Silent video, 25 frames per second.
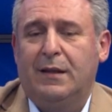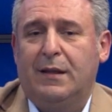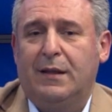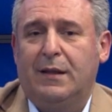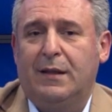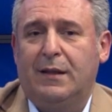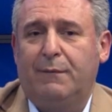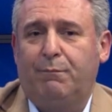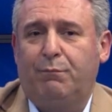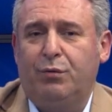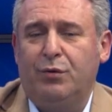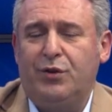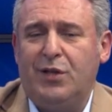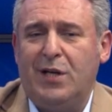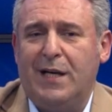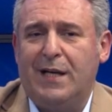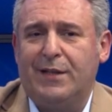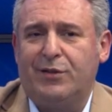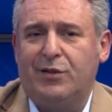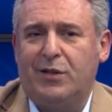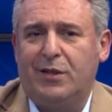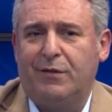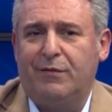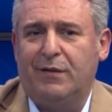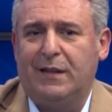E, bu
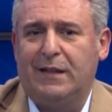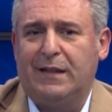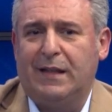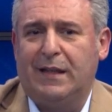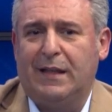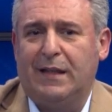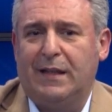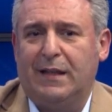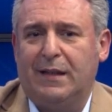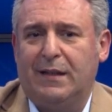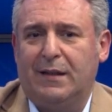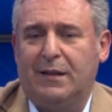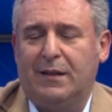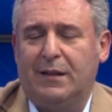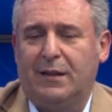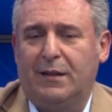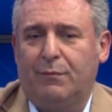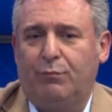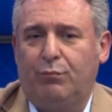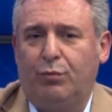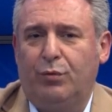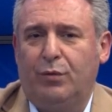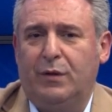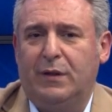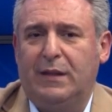çerçevede
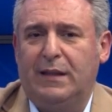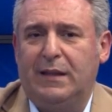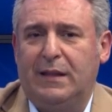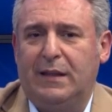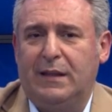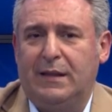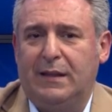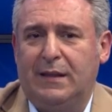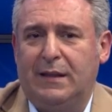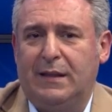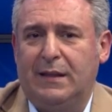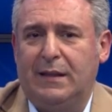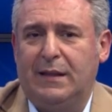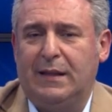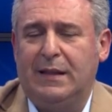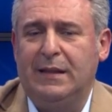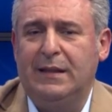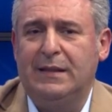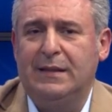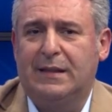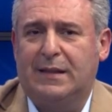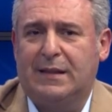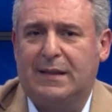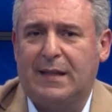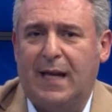bu
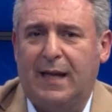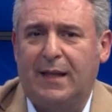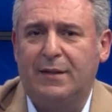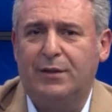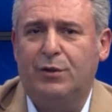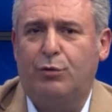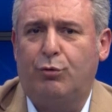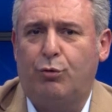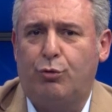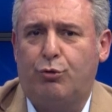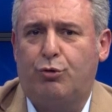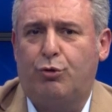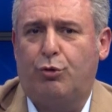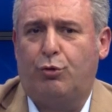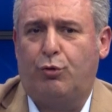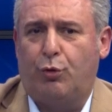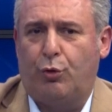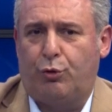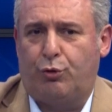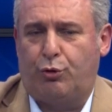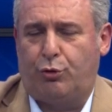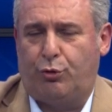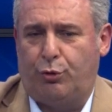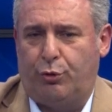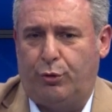insan gücü
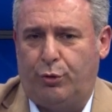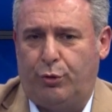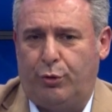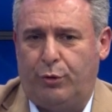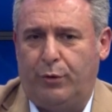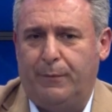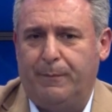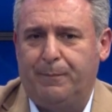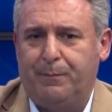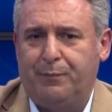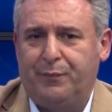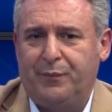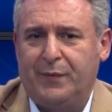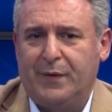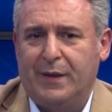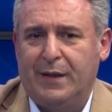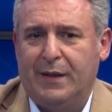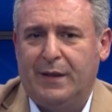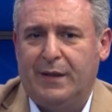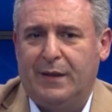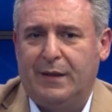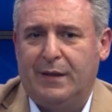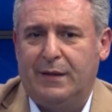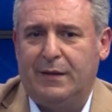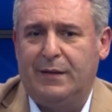göçünü
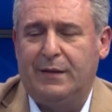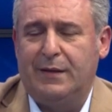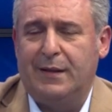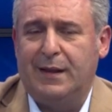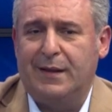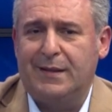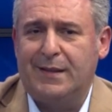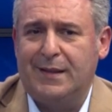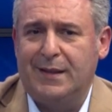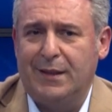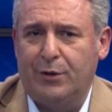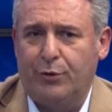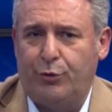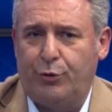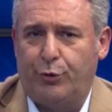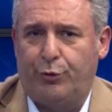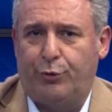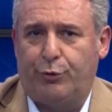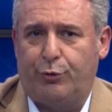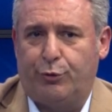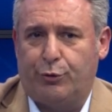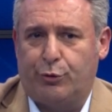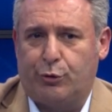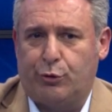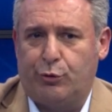nasıl
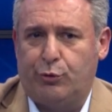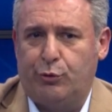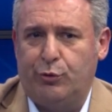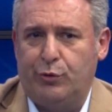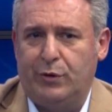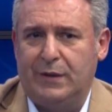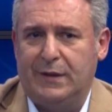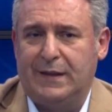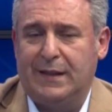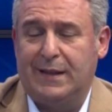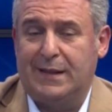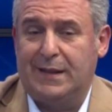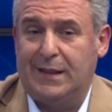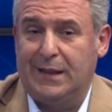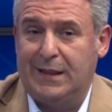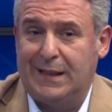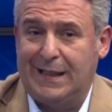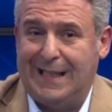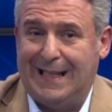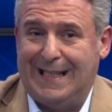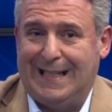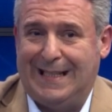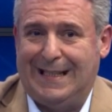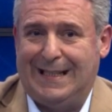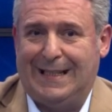görüyorsun, nasıl
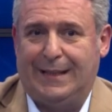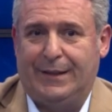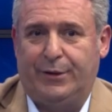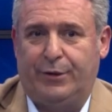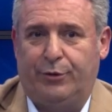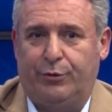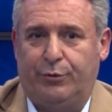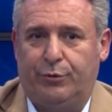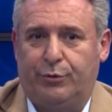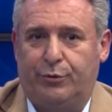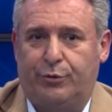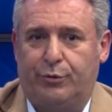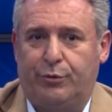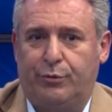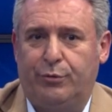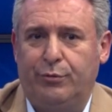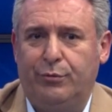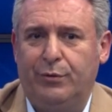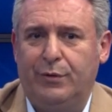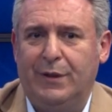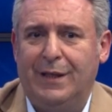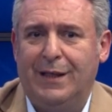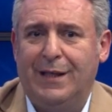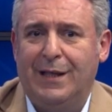değerlendiriyorsun?